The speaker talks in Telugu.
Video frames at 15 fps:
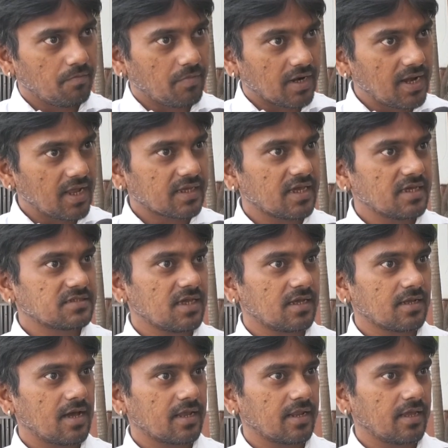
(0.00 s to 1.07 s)
మళ్ళా
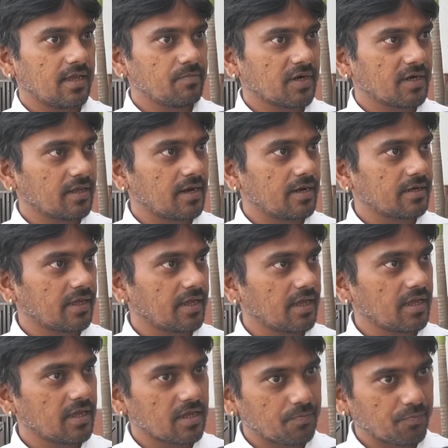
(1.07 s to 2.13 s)
కేసీఆర్ గారు ఏమన్నారంటే
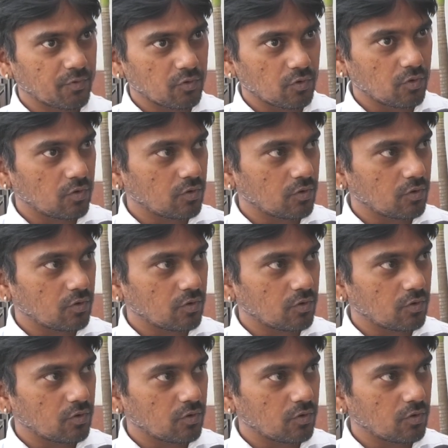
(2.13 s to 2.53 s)
ఇప్పుడు